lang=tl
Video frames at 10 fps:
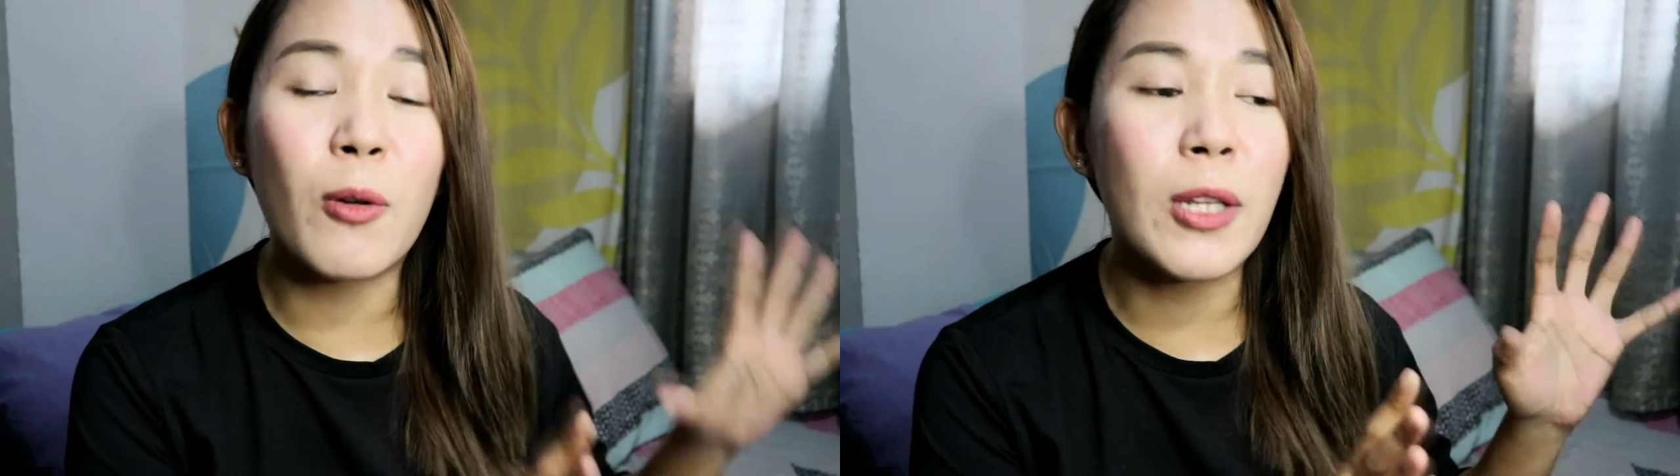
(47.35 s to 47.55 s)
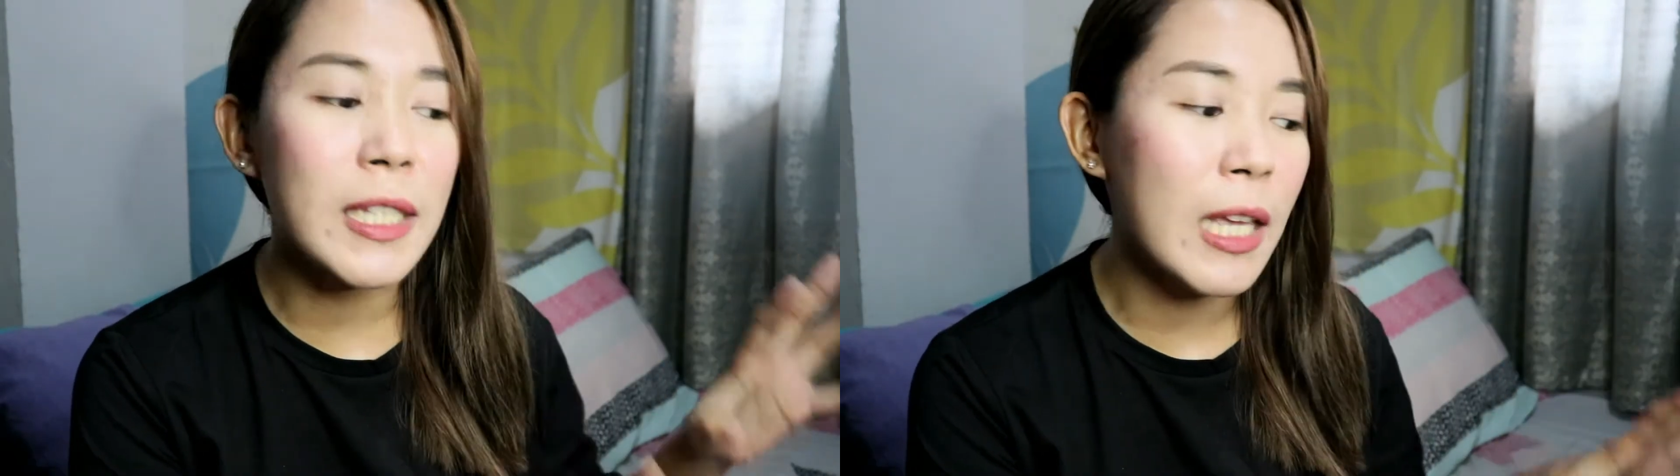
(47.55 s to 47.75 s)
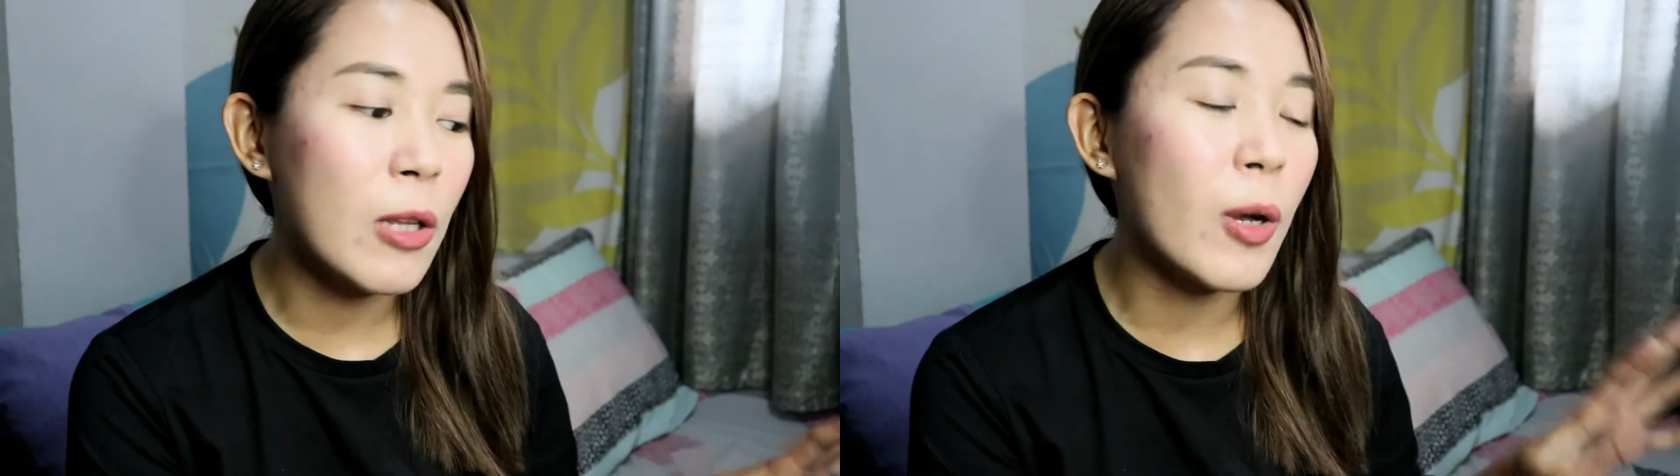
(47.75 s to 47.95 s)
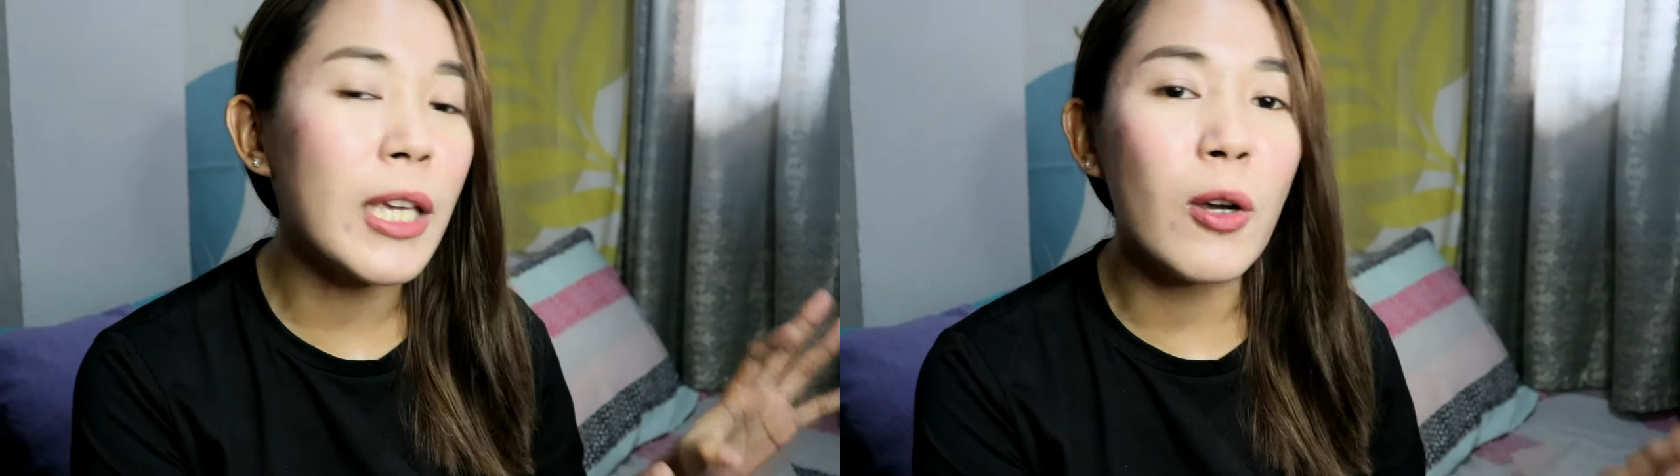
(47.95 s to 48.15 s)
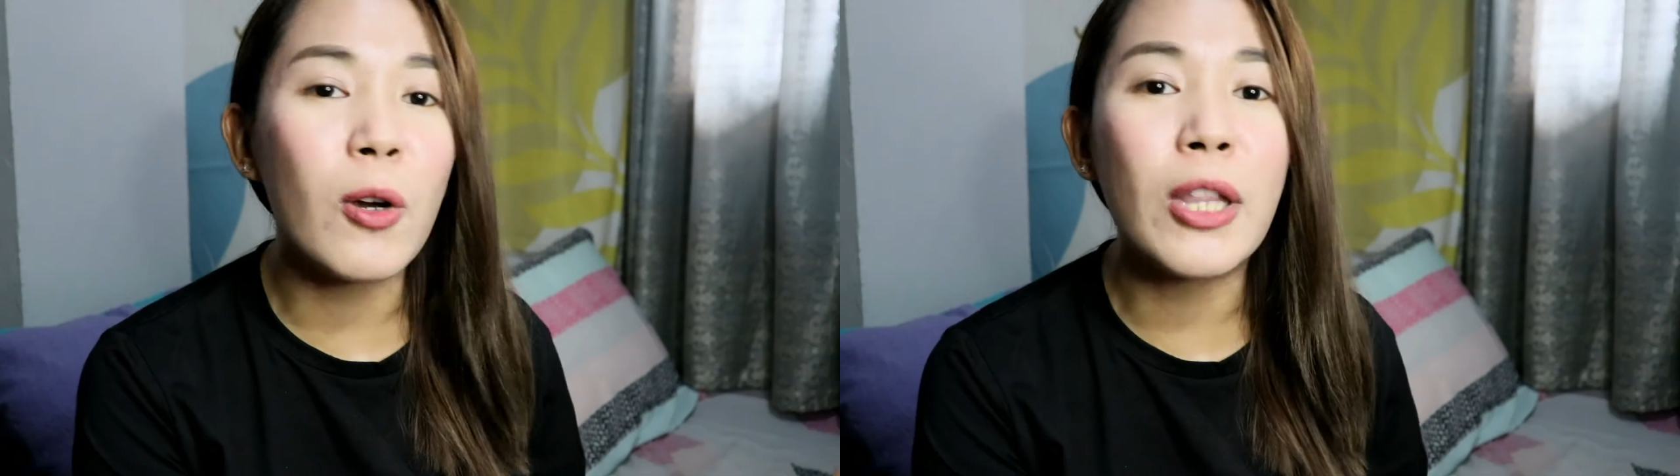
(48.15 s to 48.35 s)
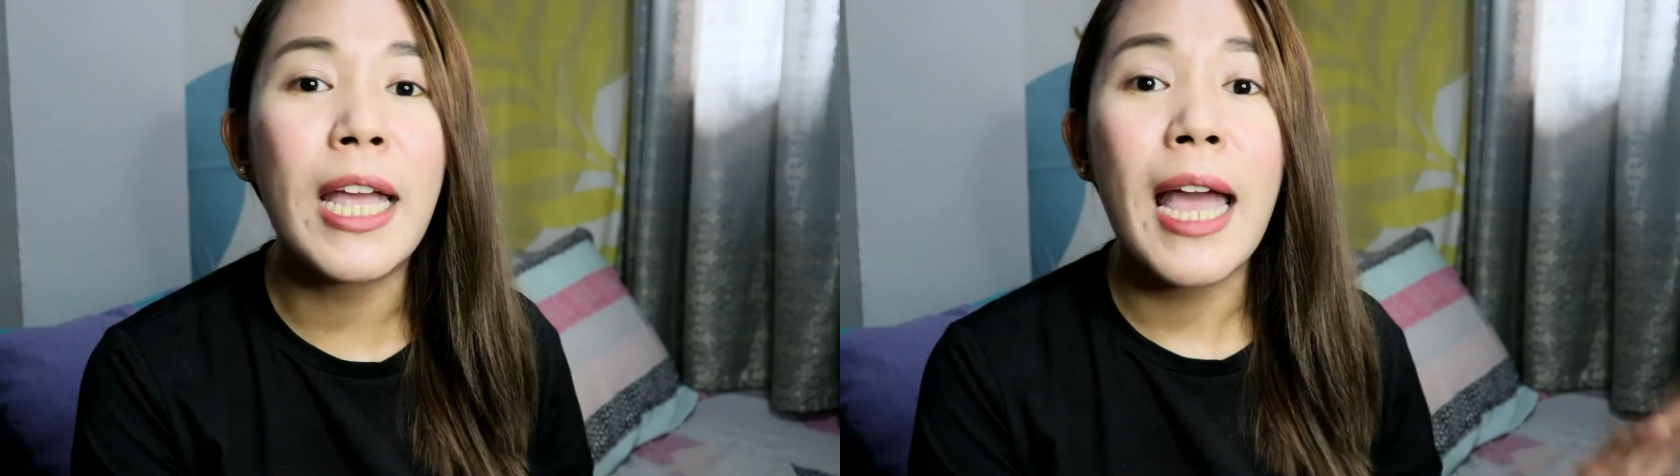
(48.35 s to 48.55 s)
ko rin sa inyo ngayon